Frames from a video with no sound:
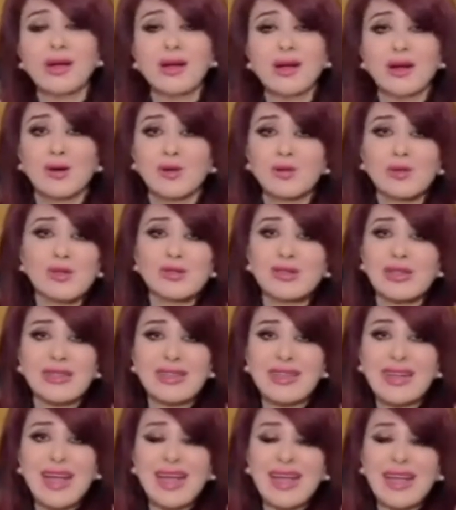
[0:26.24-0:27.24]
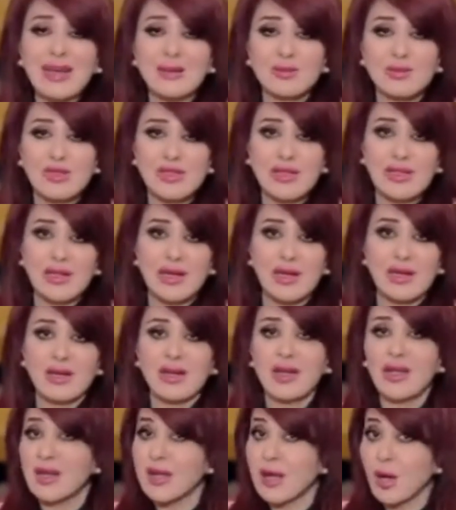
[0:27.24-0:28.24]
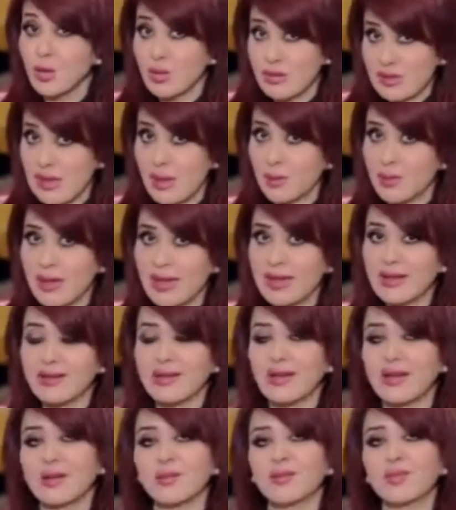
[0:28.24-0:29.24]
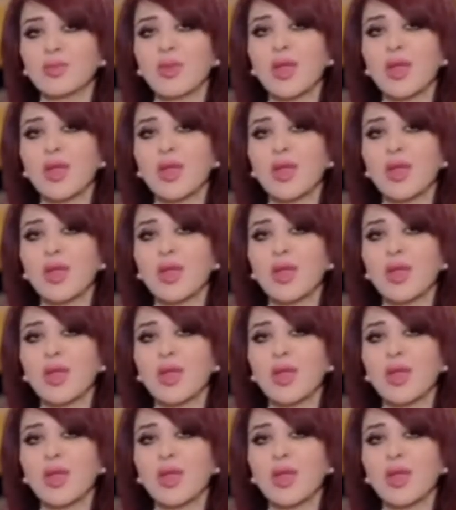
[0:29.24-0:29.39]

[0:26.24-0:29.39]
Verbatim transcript: وخصوصا الايام دي آه، الجو صعب جدا